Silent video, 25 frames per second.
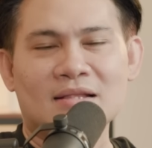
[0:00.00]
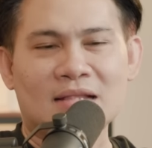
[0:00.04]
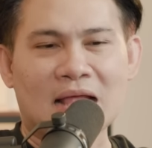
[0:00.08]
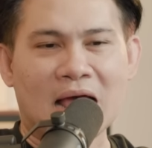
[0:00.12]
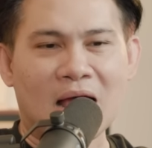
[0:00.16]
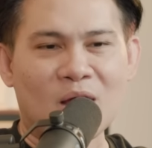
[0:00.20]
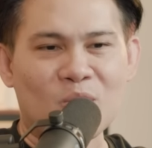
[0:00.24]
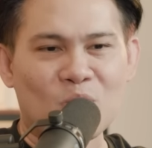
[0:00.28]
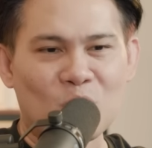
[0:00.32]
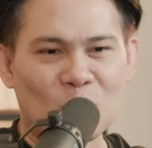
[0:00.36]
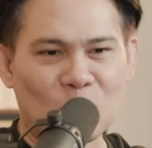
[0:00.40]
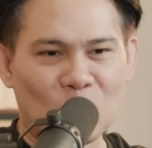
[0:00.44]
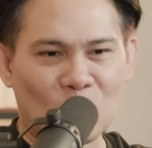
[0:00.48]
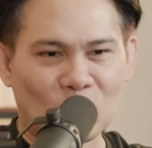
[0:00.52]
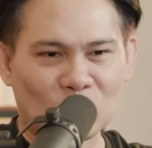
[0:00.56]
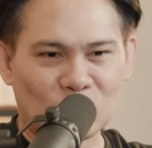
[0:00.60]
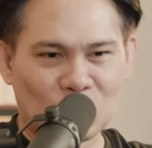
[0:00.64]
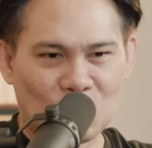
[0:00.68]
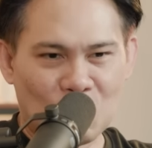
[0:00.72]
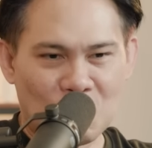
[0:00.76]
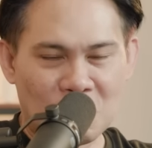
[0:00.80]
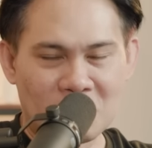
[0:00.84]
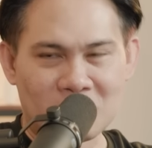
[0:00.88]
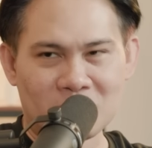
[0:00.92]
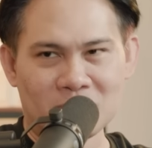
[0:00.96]
ถ้าคุณลง
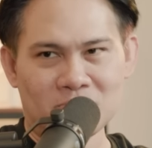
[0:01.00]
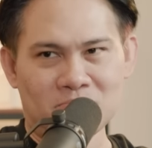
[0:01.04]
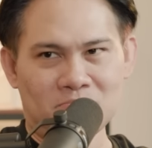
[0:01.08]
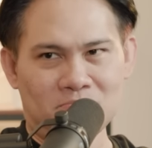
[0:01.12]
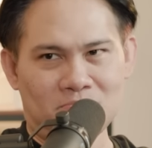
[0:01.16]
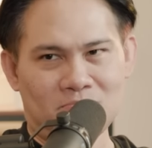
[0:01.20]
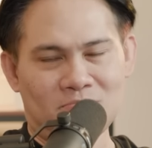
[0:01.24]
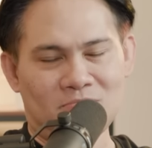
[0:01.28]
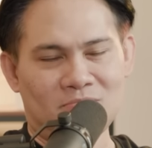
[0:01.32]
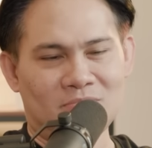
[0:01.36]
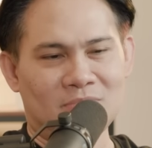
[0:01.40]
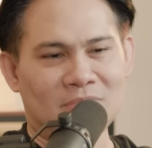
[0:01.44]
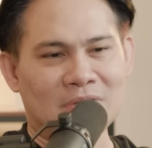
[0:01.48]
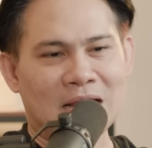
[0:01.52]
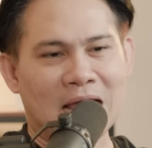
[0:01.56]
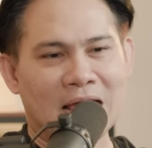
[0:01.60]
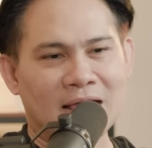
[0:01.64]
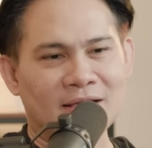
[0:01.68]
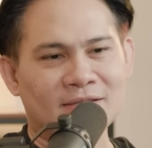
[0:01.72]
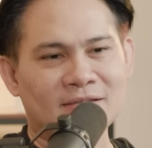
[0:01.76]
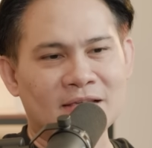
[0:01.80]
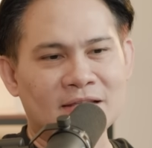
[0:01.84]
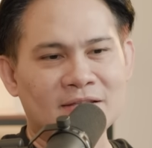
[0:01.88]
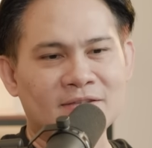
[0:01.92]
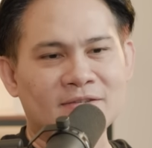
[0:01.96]
ทุนใน
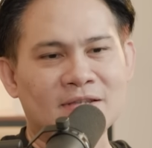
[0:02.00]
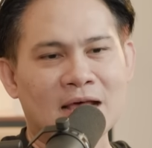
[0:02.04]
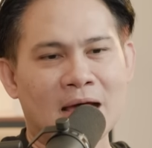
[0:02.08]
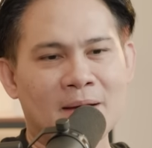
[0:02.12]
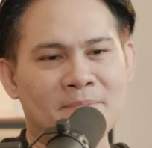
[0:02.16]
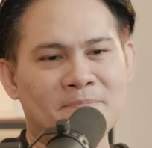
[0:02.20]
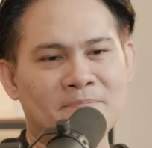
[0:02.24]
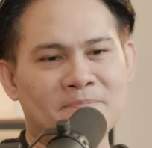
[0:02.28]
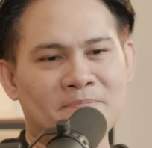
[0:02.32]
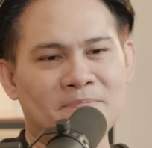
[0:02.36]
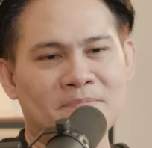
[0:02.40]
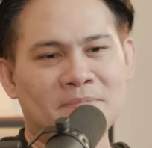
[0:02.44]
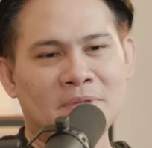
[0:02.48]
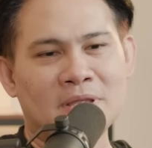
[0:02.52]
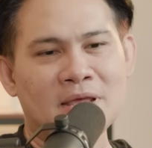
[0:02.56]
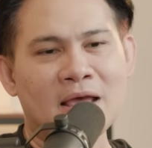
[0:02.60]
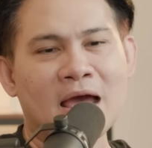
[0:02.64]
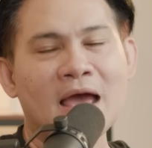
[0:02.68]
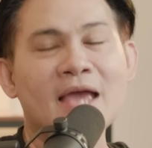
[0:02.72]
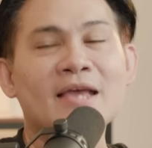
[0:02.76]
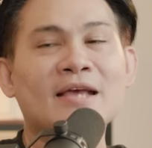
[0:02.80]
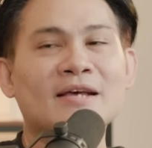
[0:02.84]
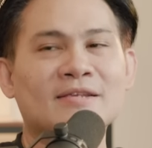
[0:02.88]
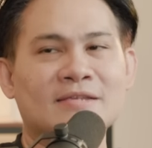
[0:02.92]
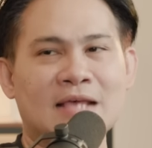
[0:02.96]
สินทรัพย์ที่
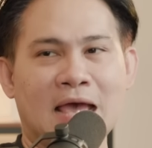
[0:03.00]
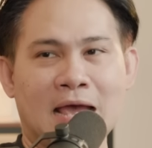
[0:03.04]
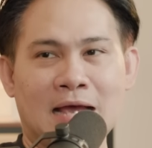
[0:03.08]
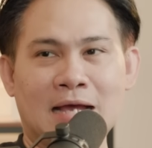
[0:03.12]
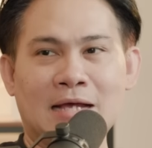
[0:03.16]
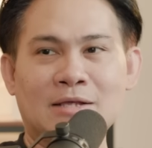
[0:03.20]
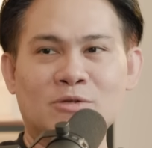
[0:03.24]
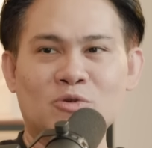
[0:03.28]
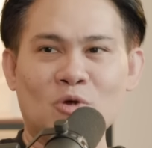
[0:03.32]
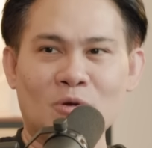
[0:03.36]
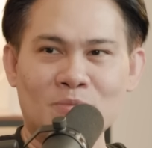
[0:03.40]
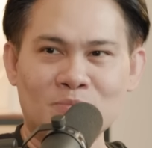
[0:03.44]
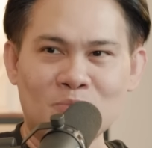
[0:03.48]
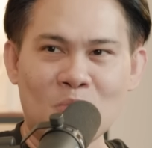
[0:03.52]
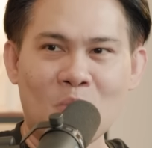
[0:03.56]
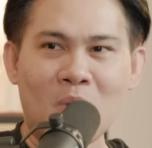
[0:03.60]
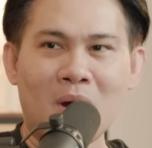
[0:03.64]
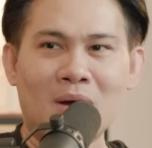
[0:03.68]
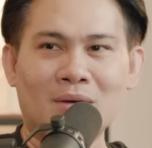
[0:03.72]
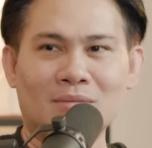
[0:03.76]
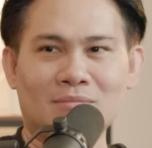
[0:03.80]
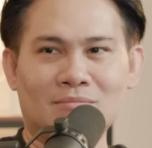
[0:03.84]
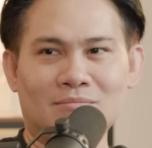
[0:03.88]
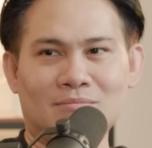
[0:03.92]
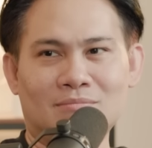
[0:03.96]
ให้กระแสเงินสดบวก